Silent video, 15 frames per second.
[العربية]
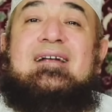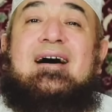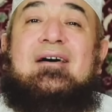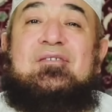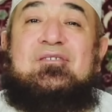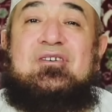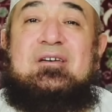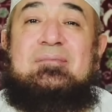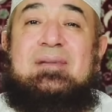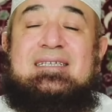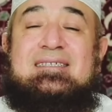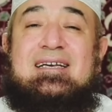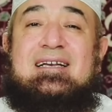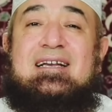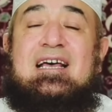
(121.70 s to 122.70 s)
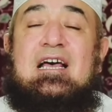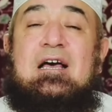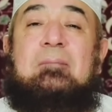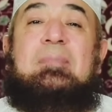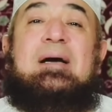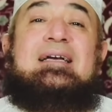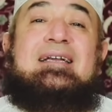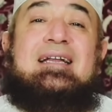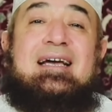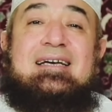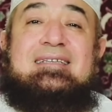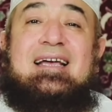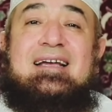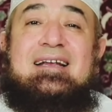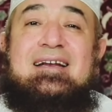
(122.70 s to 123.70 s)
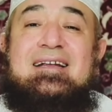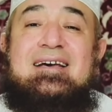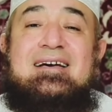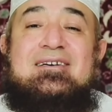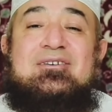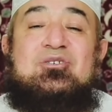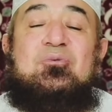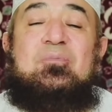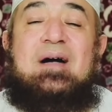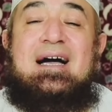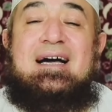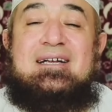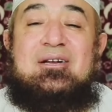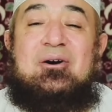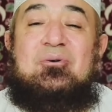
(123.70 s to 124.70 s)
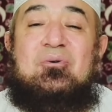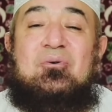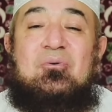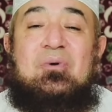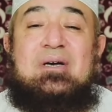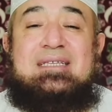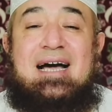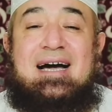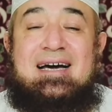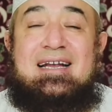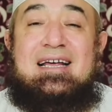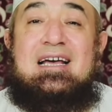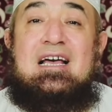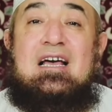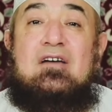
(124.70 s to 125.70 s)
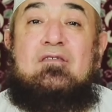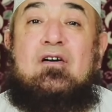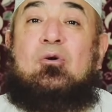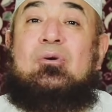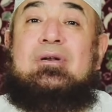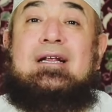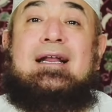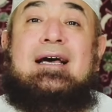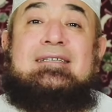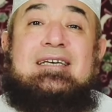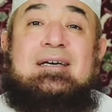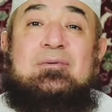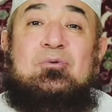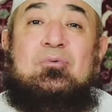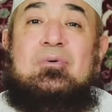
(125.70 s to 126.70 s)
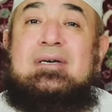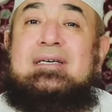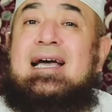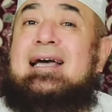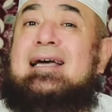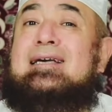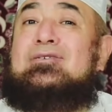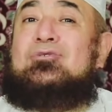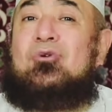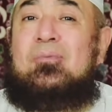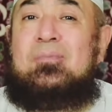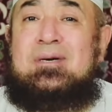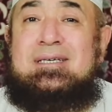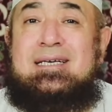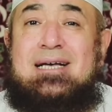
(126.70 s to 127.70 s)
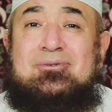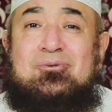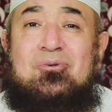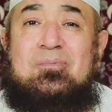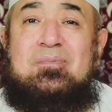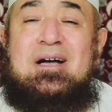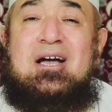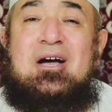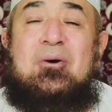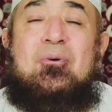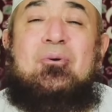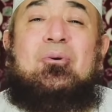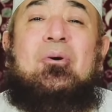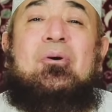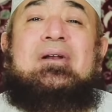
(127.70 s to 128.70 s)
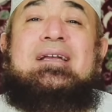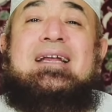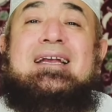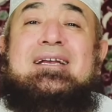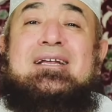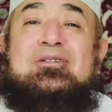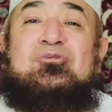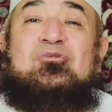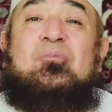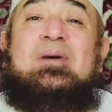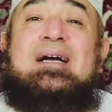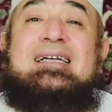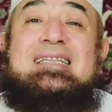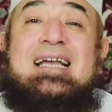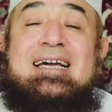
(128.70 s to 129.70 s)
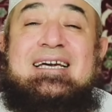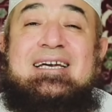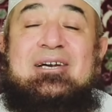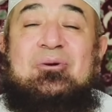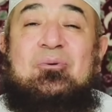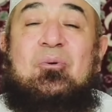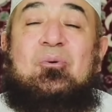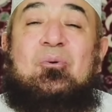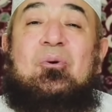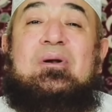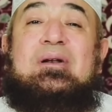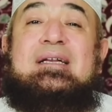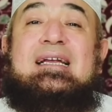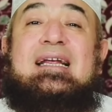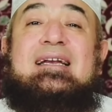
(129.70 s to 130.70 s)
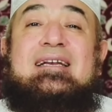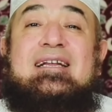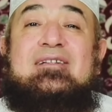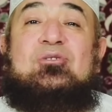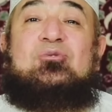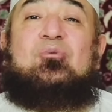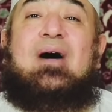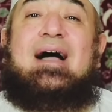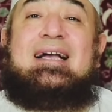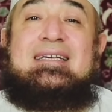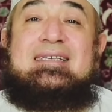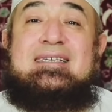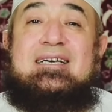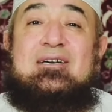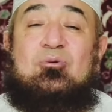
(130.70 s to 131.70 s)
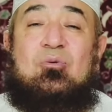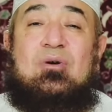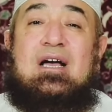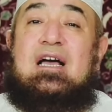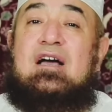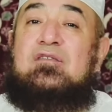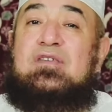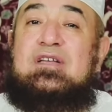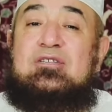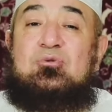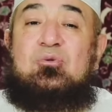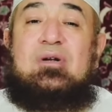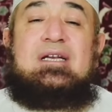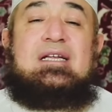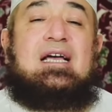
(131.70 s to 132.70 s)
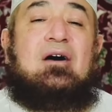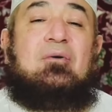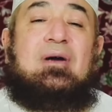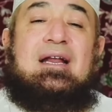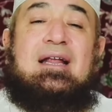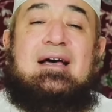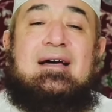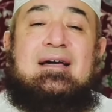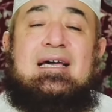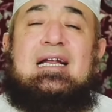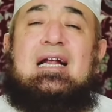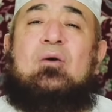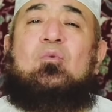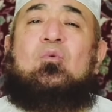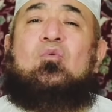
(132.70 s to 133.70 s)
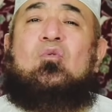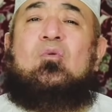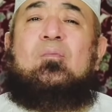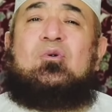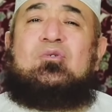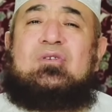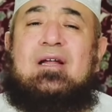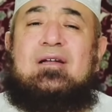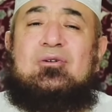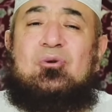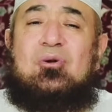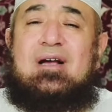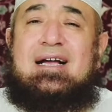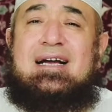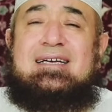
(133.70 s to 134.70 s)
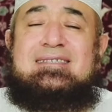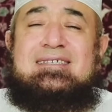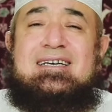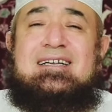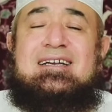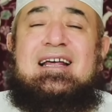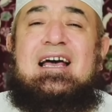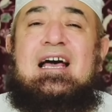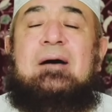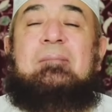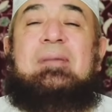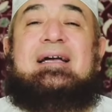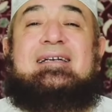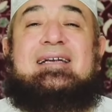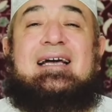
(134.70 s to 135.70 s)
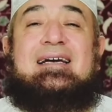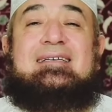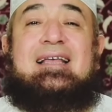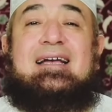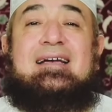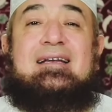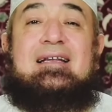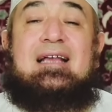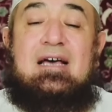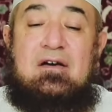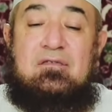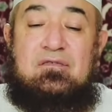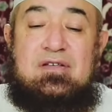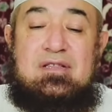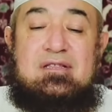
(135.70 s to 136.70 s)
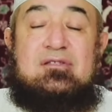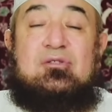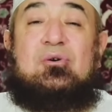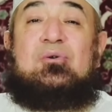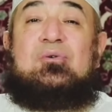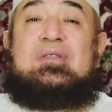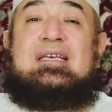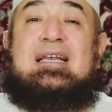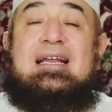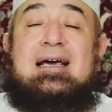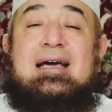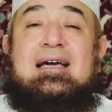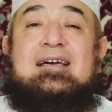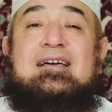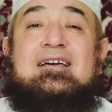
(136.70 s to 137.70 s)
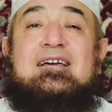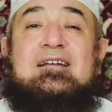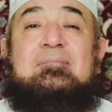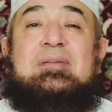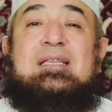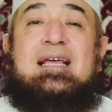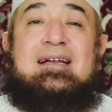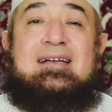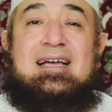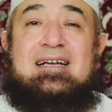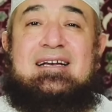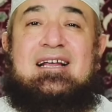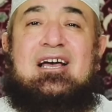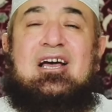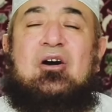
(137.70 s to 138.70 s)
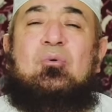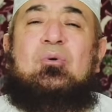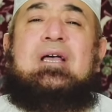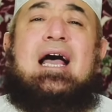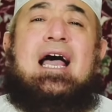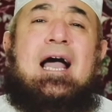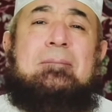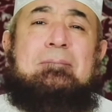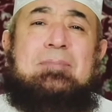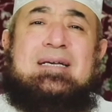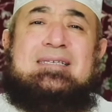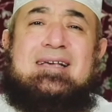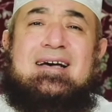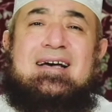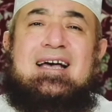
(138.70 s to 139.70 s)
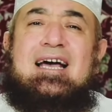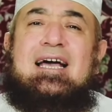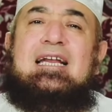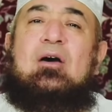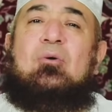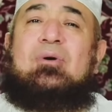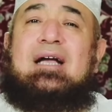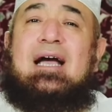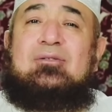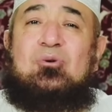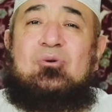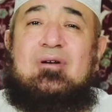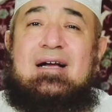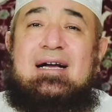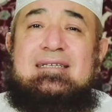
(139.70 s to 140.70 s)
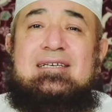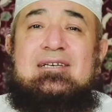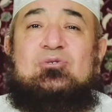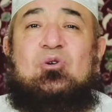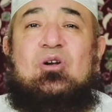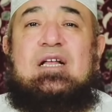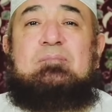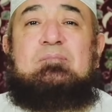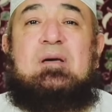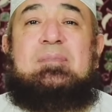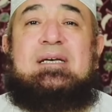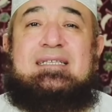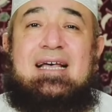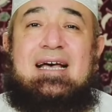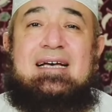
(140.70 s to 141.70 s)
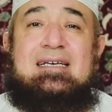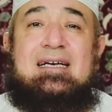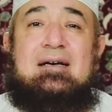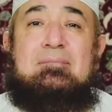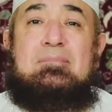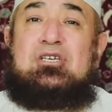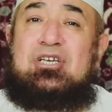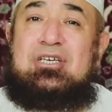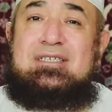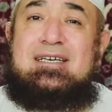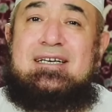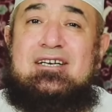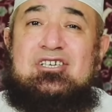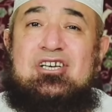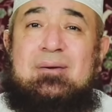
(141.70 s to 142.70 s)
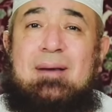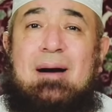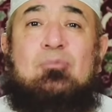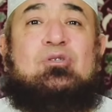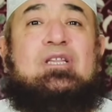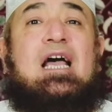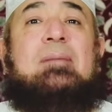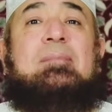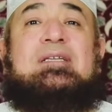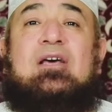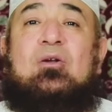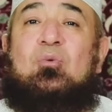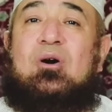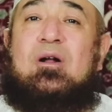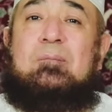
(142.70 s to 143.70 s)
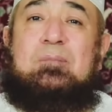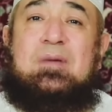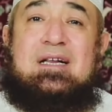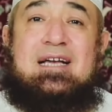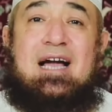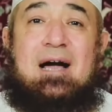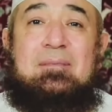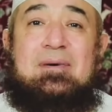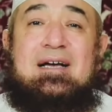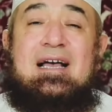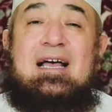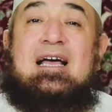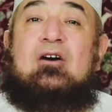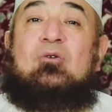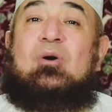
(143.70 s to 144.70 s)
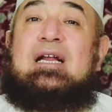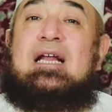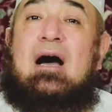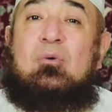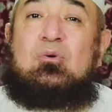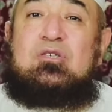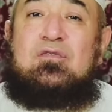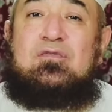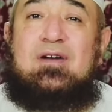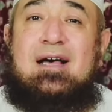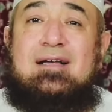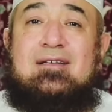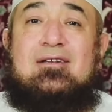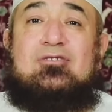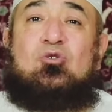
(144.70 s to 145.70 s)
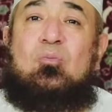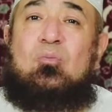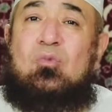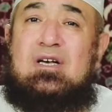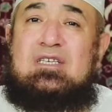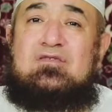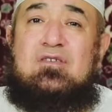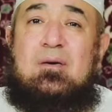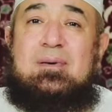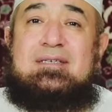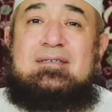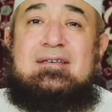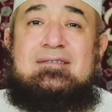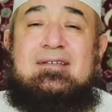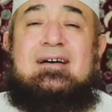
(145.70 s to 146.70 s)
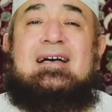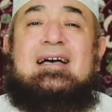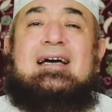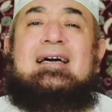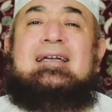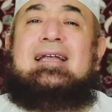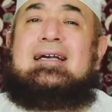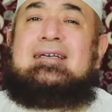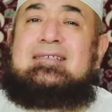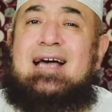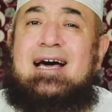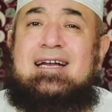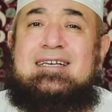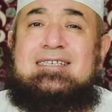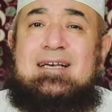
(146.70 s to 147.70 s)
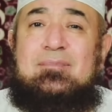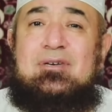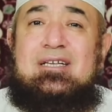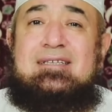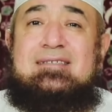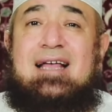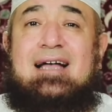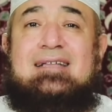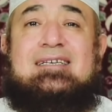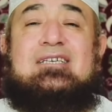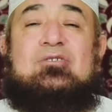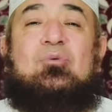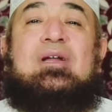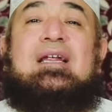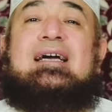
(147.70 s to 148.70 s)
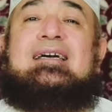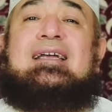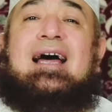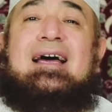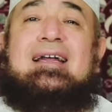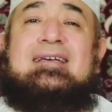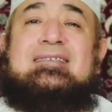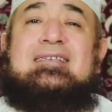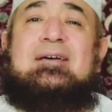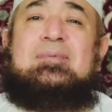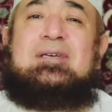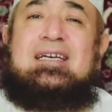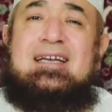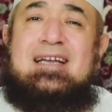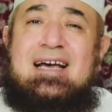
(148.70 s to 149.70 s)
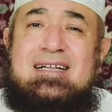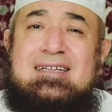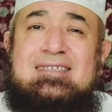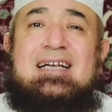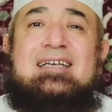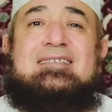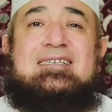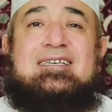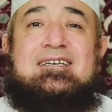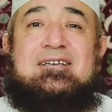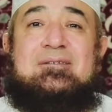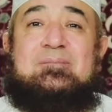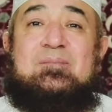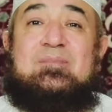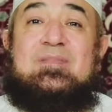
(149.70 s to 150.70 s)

عظيمة بين يدي الله سبحانه وتعالى فكل اللي هتعملوه جهزوا أمنياتكم وكل اللي انتم محتاجينه وكل اللي انتم عايزينه في الدنيا والآخرة وقوموا صلوا ركعتين بين يدي الله في الثلث الأخير من الليل ويا حبذا لو كانوا الركعتين دولت بمئة آية مش كتير يا شيخ محمود أبدا ورب الكعبة وأنا هوصف لحضراتكم وصفة بسيطة ليس على سبيل التحديد ولكن على سبيل سبيل التيسير